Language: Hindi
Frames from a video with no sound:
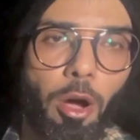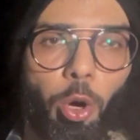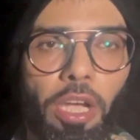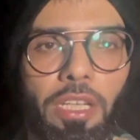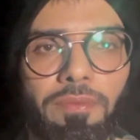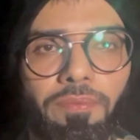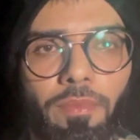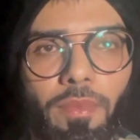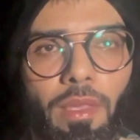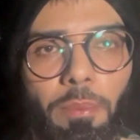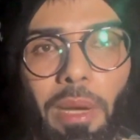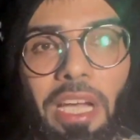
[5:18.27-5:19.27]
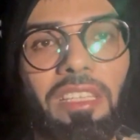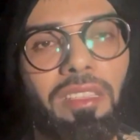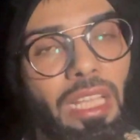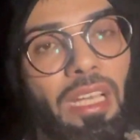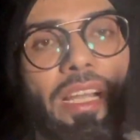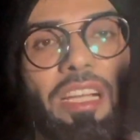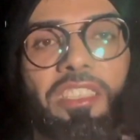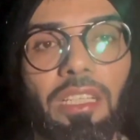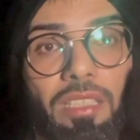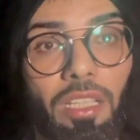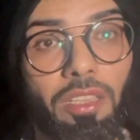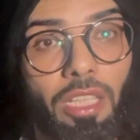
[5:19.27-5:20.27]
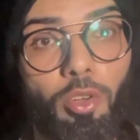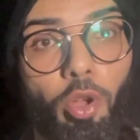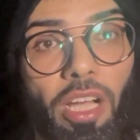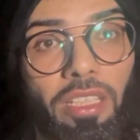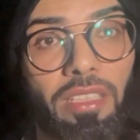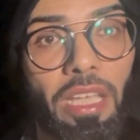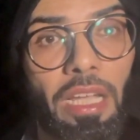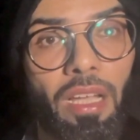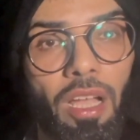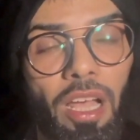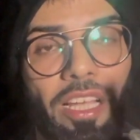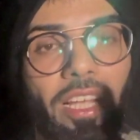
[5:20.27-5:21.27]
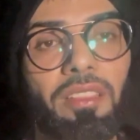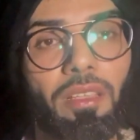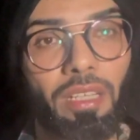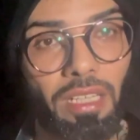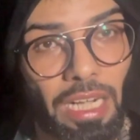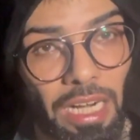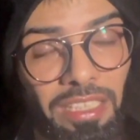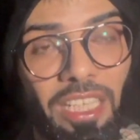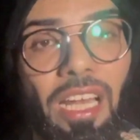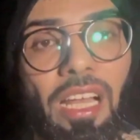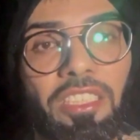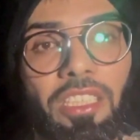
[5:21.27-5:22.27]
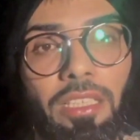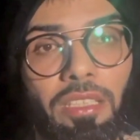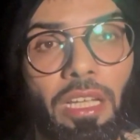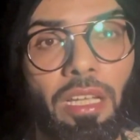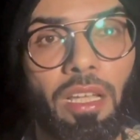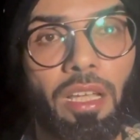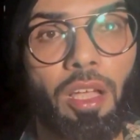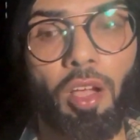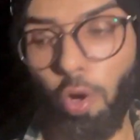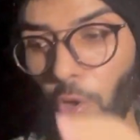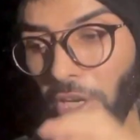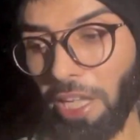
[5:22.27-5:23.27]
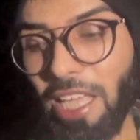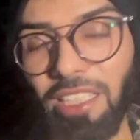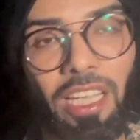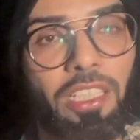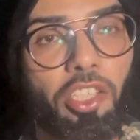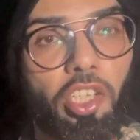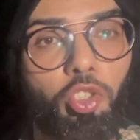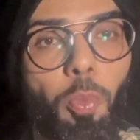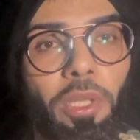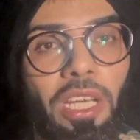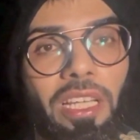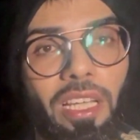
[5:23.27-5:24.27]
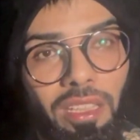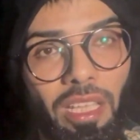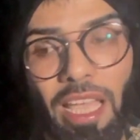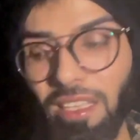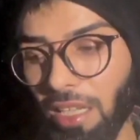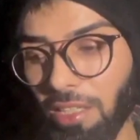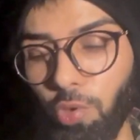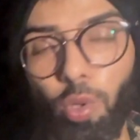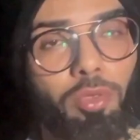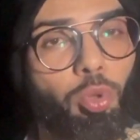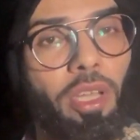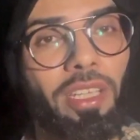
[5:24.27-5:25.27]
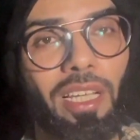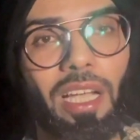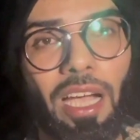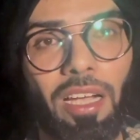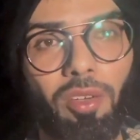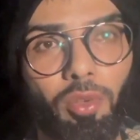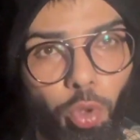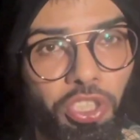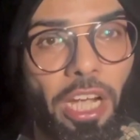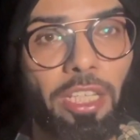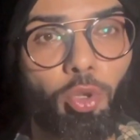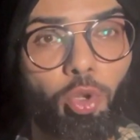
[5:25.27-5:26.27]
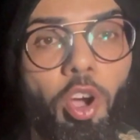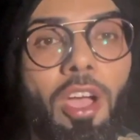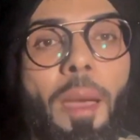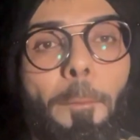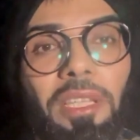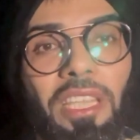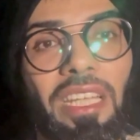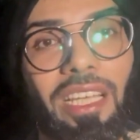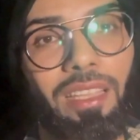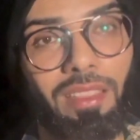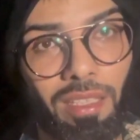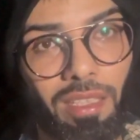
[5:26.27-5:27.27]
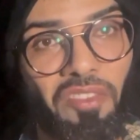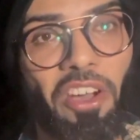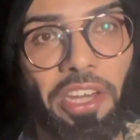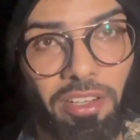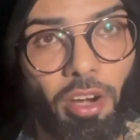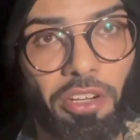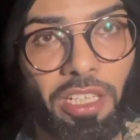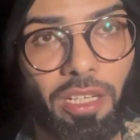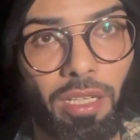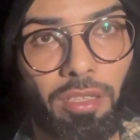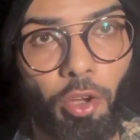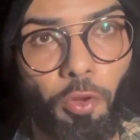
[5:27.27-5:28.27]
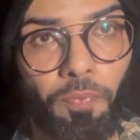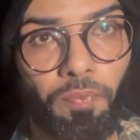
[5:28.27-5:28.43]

हो गई भाई दिन लग जाते हैं दिनों लगते हैं घंटे लग जाते हैं और एक एक चीज़ को पता नहीं कितनी एक एक सूरत को एक एक आ, कुछ आयतों को पता नहीं कितनी दफ़ा रिकॉर्डिंग करता हूँ